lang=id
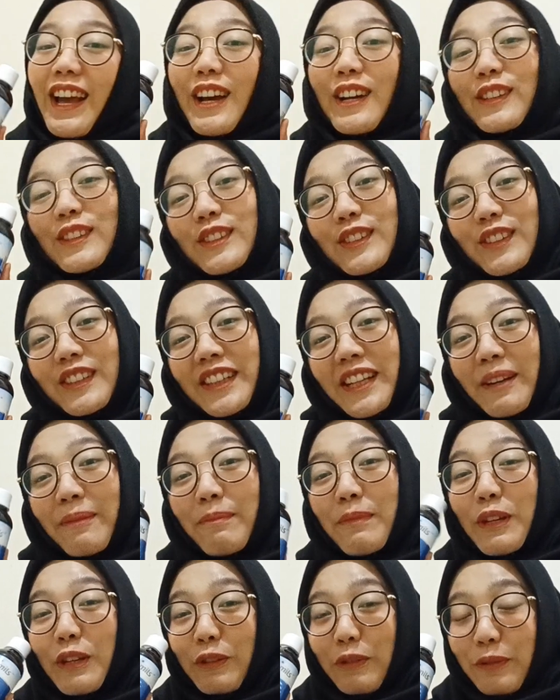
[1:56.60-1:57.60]
untuk yang
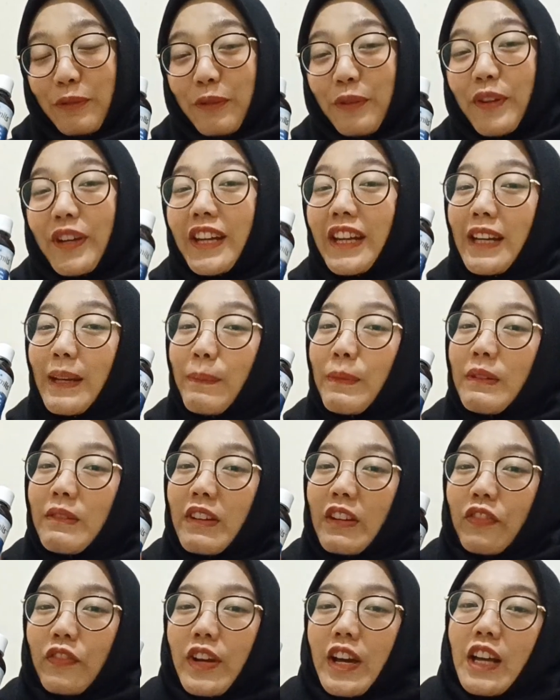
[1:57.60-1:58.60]
biru ini
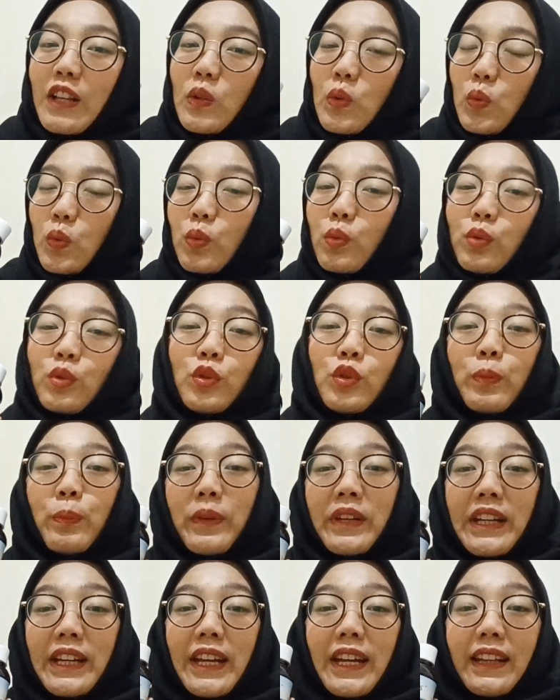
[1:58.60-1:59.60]
bermanfaat untuk
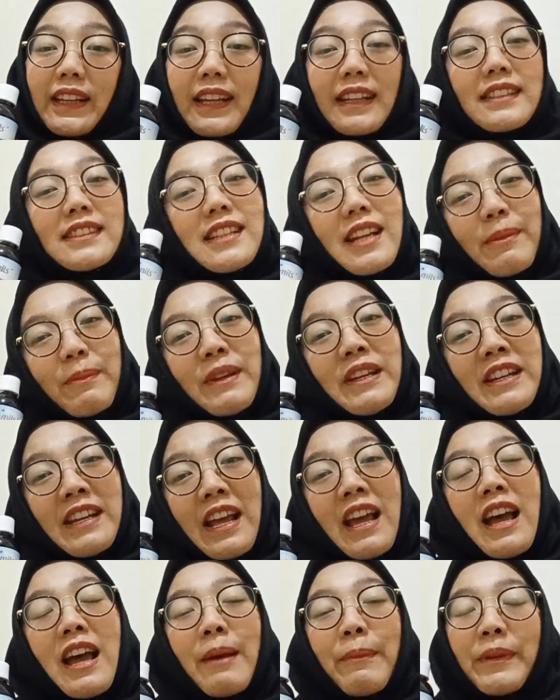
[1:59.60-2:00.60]
meningkatkan
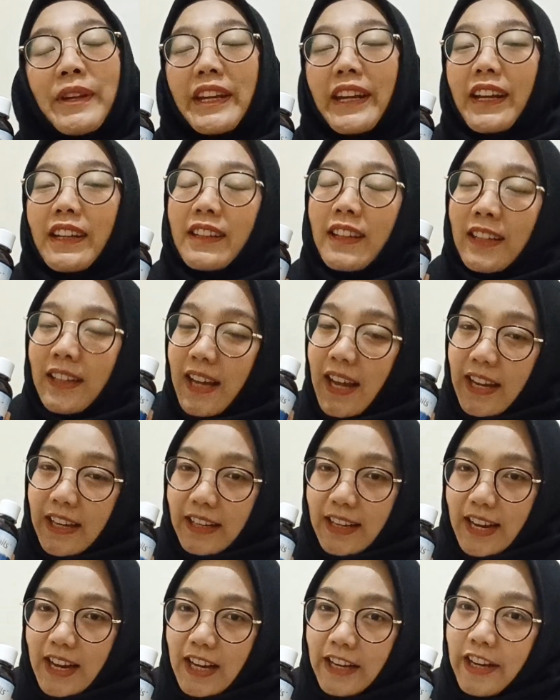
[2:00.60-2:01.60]
stamina, meningkatkan
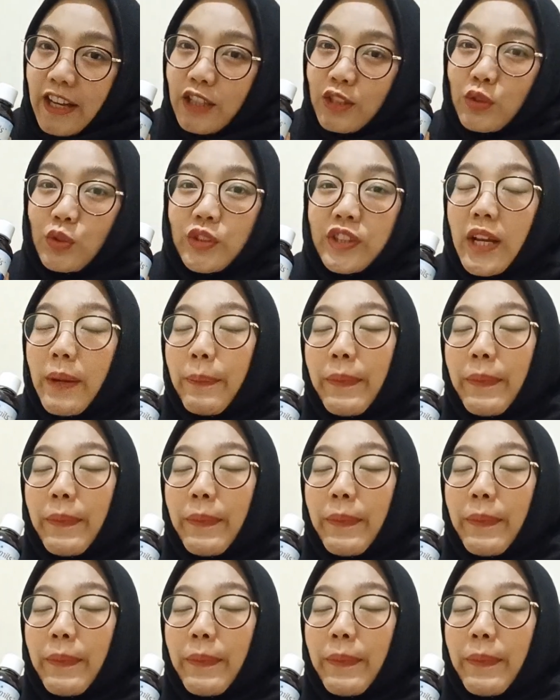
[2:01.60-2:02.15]
gairah dan juga